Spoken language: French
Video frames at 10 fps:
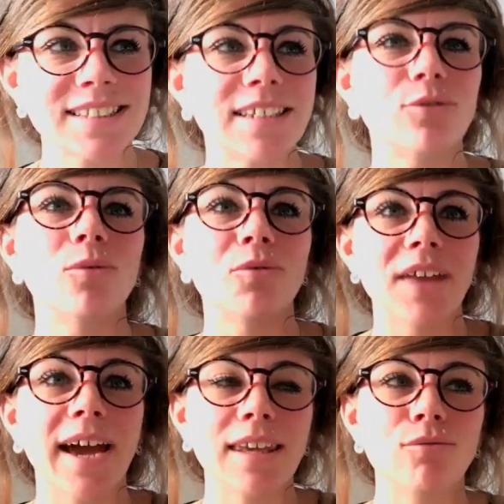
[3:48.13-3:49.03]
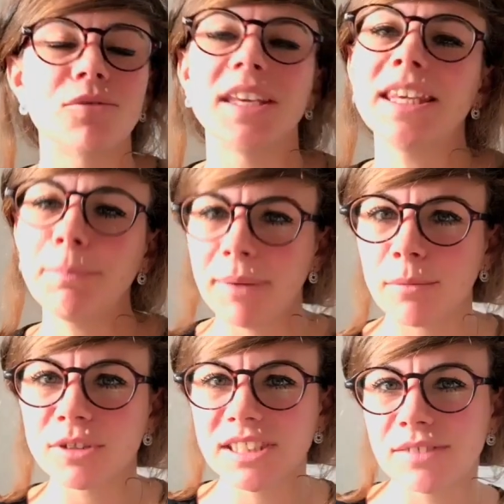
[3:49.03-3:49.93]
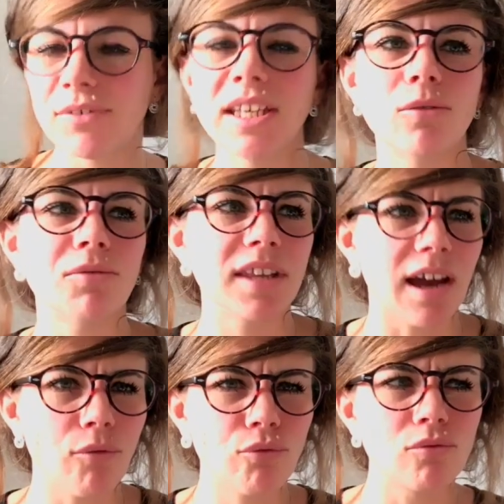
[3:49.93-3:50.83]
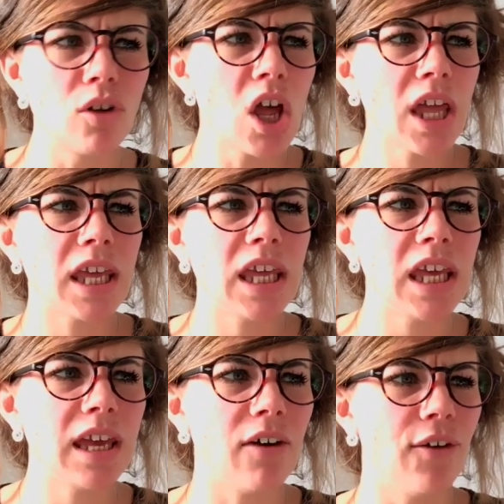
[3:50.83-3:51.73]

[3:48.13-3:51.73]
c'est qu'on arrive, on est hyper motivé, on est à fond et